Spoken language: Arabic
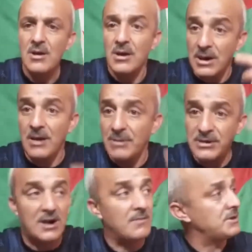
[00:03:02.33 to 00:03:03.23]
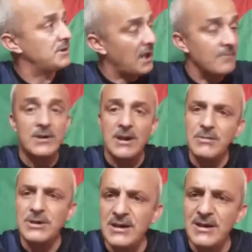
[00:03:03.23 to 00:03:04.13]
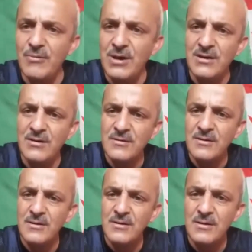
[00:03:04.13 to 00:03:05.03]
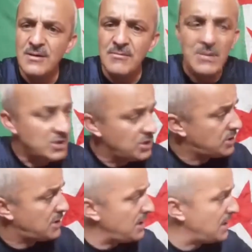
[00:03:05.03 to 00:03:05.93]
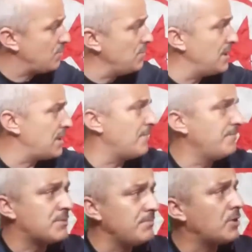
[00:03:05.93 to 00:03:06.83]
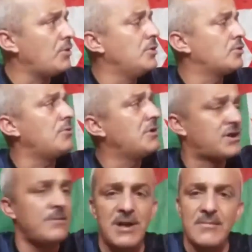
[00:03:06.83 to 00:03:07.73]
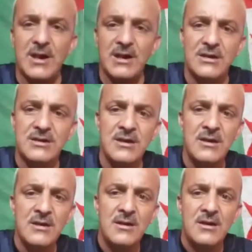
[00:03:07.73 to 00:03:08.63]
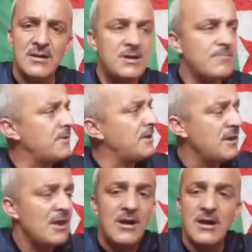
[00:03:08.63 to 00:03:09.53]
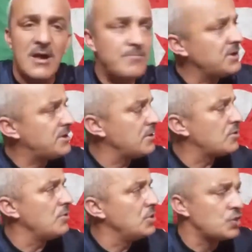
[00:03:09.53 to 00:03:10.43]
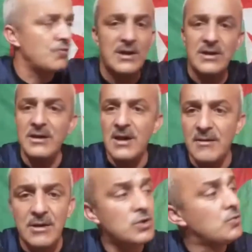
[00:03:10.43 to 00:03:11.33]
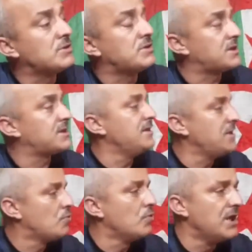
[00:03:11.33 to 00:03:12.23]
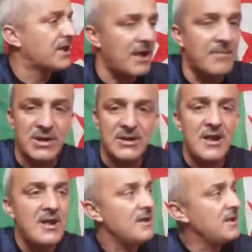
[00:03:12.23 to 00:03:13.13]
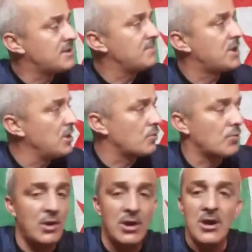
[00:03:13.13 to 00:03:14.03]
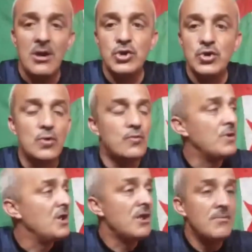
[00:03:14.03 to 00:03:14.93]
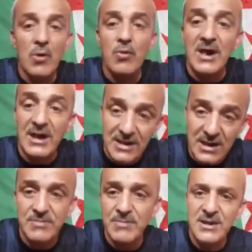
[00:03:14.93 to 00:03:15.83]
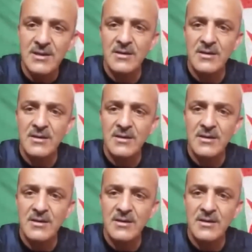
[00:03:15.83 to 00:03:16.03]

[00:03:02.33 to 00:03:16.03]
رابط رابط نعرف الرابط انا وين ما تجيش انت تقول لي رابط ما نروح ندخل نصيب اماراتي نصيب آه، رابط ندخل نشوف عند لا كي تقول ترسلني تقول لي الرابط لازم كي نروح نشوف الموقع الرسمي